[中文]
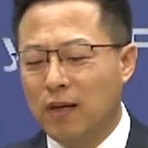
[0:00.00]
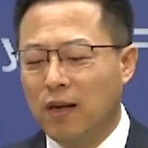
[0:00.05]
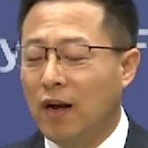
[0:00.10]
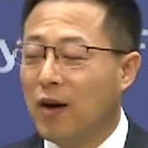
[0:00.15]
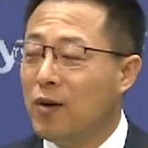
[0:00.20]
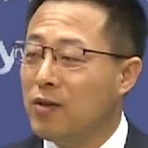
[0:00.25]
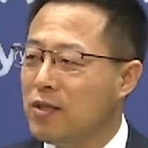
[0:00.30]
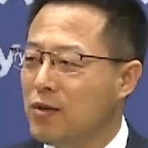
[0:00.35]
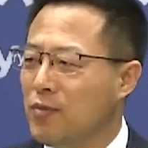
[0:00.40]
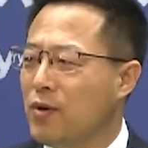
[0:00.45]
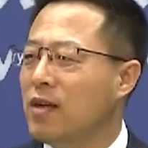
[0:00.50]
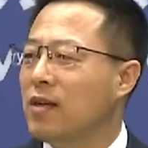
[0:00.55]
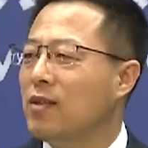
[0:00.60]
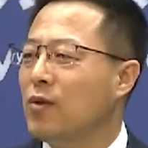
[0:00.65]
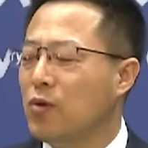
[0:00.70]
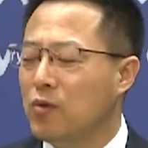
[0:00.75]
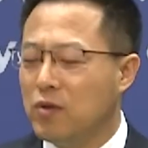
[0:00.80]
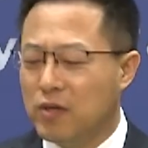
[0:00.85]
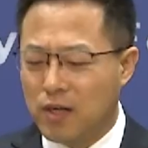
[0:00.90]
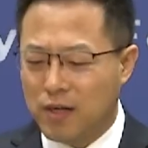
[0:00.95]
好几位
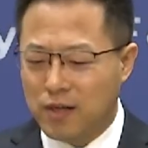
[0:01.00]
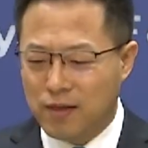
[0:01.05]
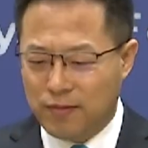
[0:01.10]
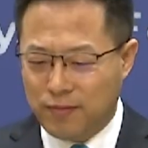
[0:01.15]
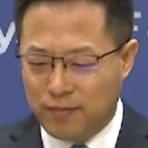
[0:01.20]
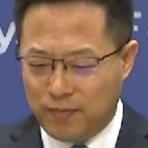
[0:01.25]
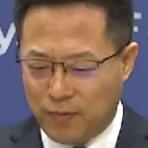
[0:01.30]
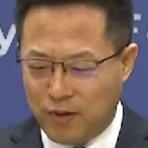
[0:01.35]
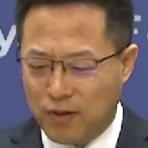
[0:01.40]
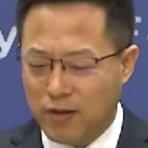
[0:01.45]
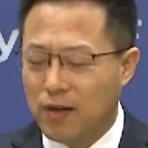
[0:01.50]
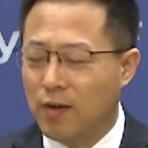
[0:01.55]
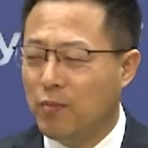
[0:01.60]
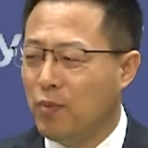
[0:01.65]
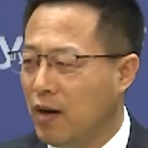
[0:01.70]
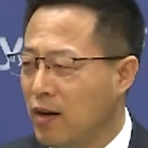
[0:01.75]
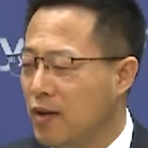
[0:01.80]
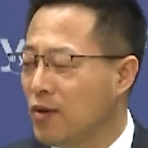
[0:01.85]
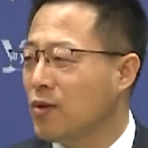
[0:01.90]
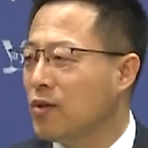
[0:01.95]
同事和
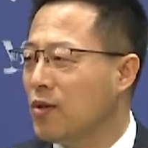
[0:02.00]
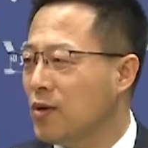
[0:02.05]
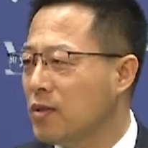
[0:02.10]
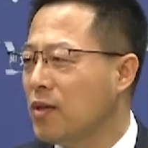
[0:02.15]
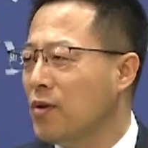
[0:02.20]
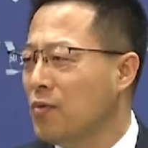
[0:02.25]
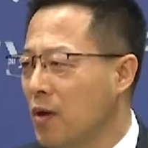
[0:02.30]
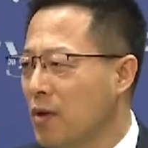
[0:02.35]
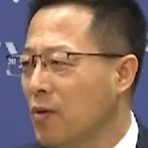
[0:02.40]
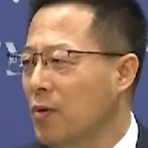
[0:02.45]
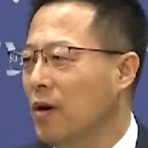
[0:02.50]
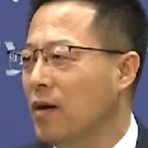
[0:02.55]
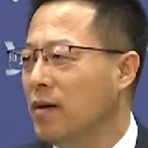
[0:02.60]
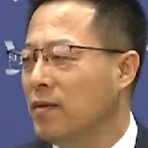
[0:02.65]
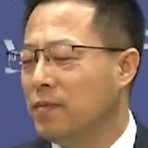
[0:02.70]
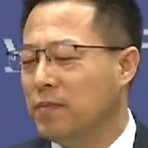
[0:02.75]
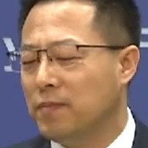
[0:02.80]
朋友都在问我，